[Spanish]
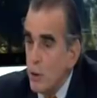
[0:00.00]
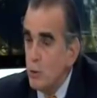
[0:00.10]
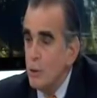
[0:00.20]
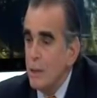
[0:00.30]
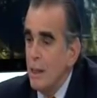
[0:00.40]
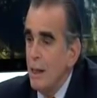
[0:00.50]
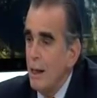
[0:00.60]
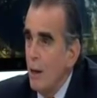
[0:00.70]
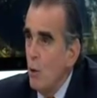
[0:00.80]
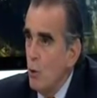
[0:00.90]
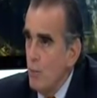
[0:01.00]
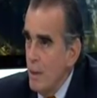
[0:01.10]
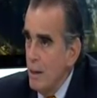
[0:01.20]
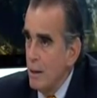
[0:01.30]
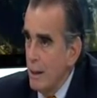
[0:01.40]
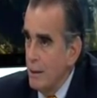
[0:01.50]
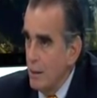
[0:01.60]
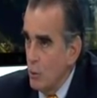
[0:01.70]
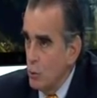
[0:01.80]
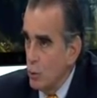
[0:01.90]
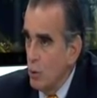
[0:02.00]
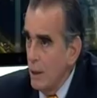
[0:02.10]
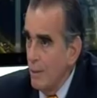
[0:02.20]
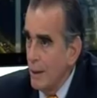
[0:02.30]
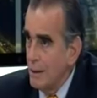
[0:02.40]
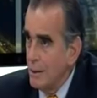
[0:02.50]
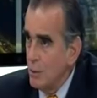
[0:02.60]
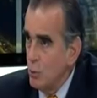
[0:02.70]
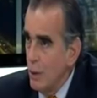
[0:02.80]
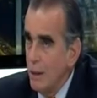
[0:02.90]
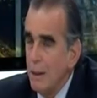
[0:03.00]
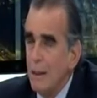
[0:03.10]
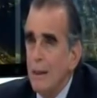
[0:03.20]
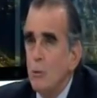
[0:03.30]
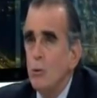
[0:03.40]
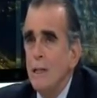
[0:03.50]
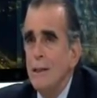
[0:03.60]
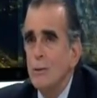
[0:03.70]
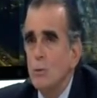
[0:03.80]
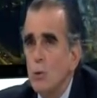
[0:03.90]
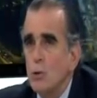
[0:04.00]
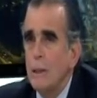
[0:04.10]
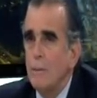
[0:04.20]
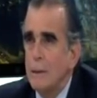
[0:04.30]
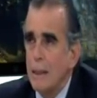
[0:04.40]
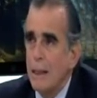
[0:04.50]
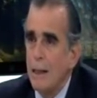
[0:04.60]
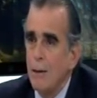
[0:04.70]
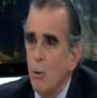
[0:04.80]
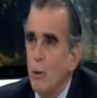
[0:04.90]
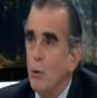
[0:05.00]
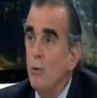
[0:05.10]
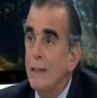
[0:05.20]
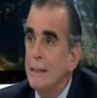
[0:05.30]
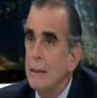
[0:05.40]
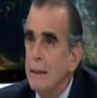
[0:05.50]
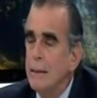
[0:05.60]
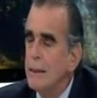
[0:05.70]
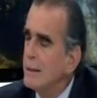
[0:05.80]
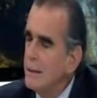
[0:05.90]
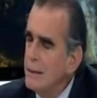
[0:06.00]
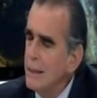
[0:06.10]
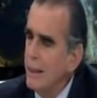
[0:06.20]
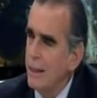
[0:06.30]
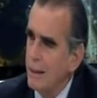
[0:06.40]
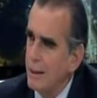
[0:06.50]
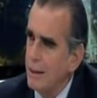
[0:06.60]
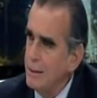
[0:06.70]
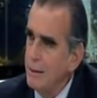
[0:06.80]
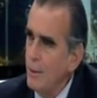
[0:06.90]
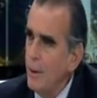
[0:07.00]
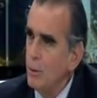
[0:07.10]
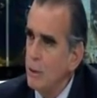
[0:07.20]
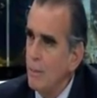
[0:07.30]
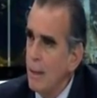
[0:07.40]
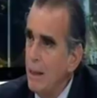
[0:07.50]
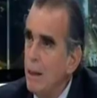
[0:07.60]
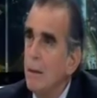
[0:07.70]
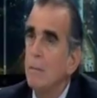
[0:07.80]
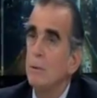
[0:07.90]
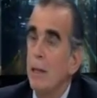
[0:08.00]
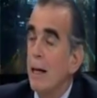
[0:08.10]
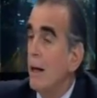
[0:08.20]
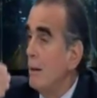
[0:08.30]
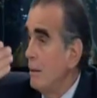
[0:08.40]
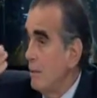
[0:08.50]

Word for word: eso está la OCMA, que es el control de la magistratura. Tú tienes dos temas acá. Cuando hay una sentencia, la sentencia queda. Así está bien o está mal, será